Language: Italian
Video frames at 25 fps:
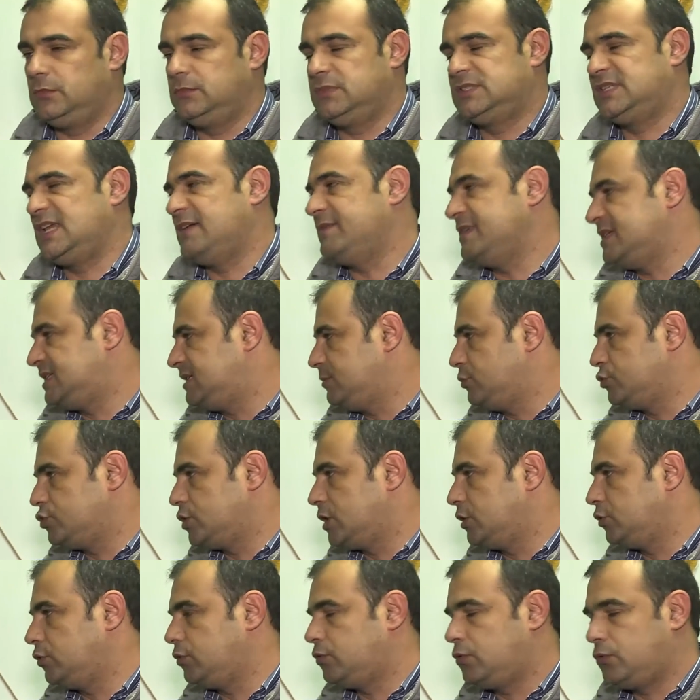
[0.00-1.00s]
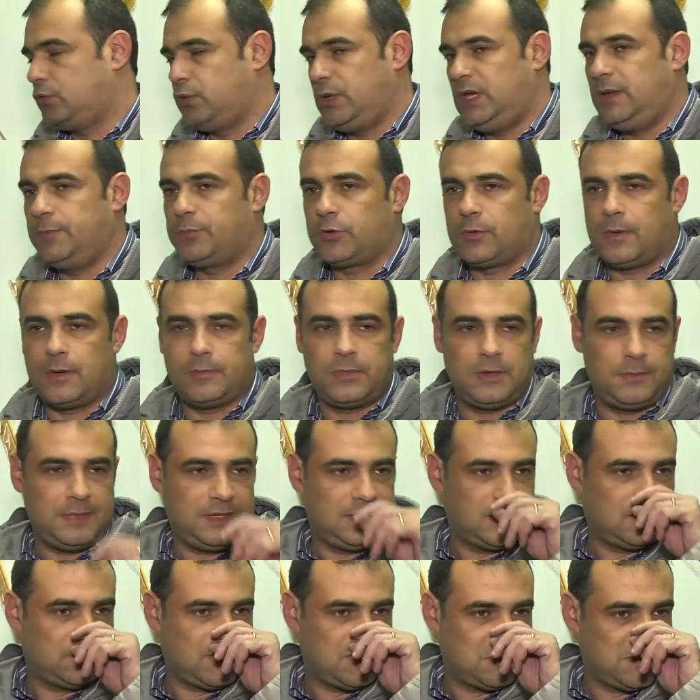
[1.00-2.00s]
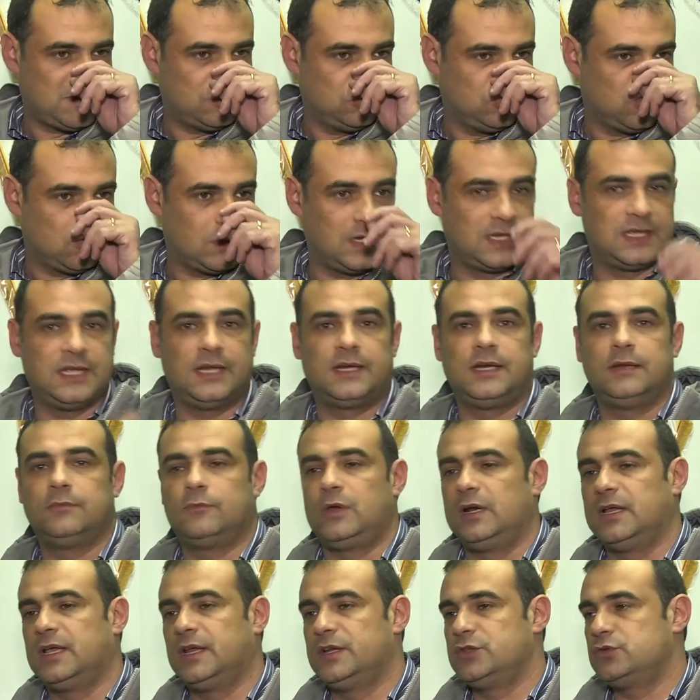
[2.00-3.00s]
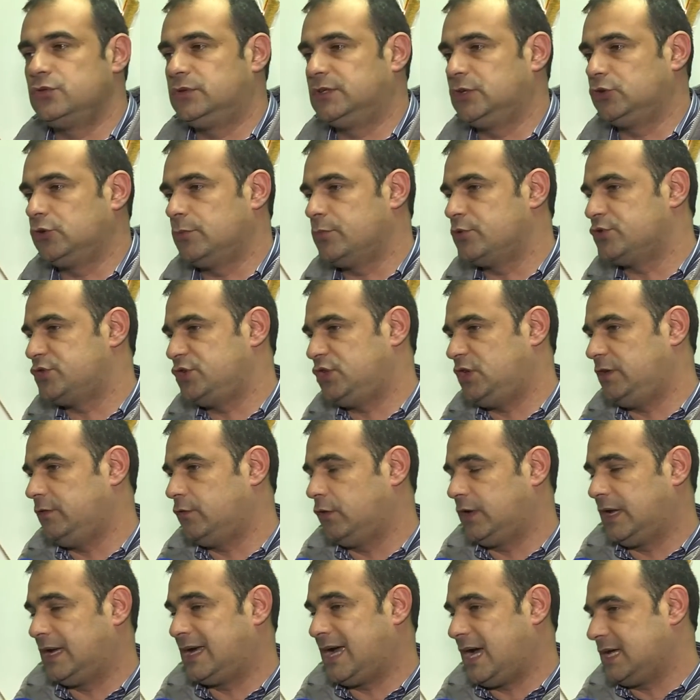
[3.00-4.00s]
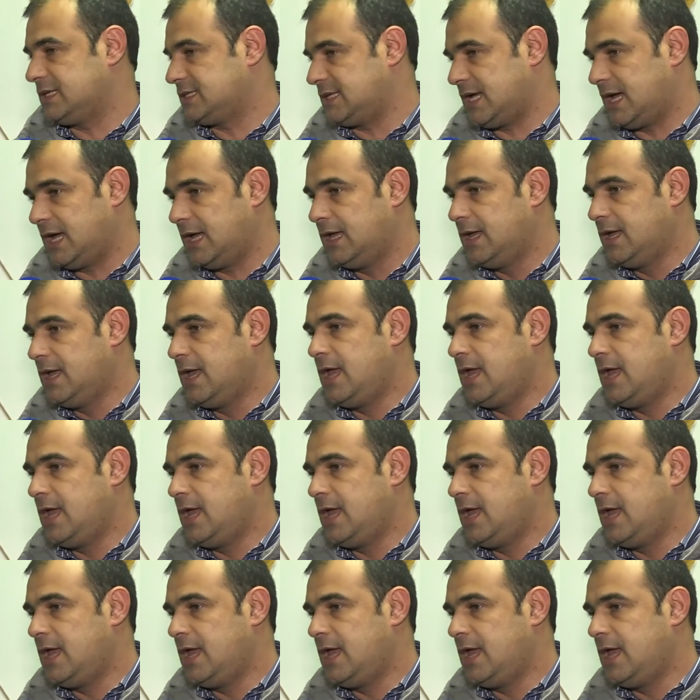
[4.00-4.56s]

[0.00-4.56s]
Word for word: se avessimo giocato qui probabilmente avremmo avuto qualche, qualche, risultato positivo in casa